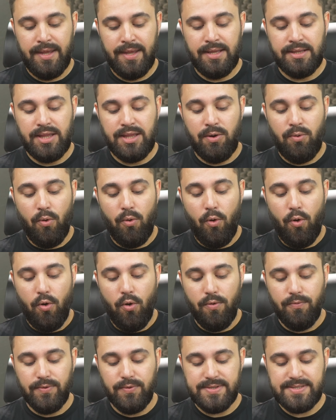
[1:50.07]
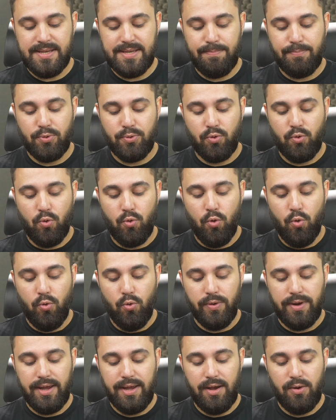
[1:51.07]
Então, ou você
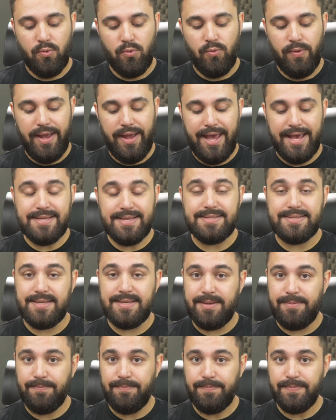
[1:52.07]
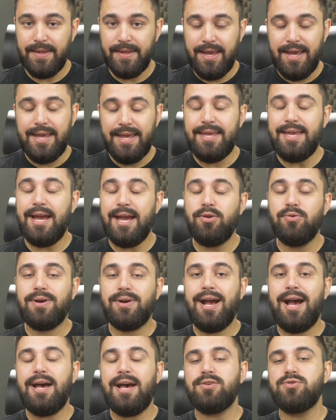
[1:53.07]
procura um eSIM, e aí no
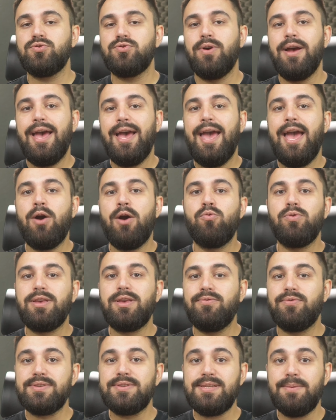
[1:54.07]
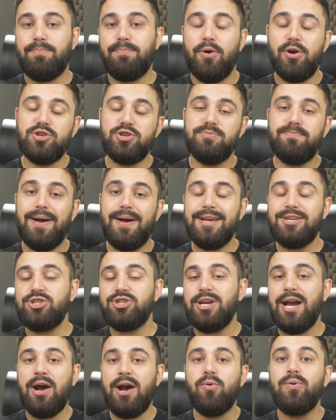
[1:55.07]
caso é um que você pode
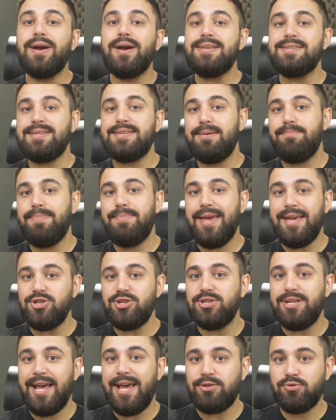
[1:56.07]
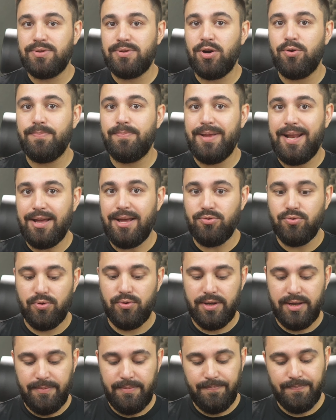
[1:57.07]
baixar ou receber direto da
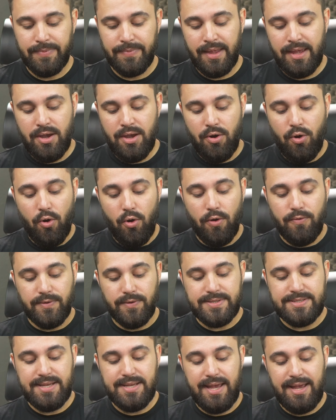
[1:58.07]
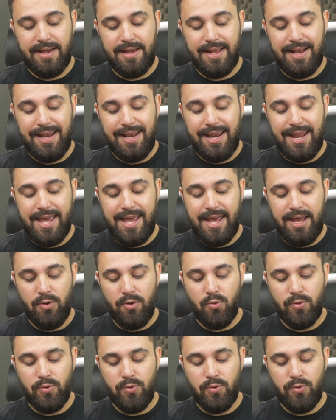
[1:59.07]
operadora, ou você lê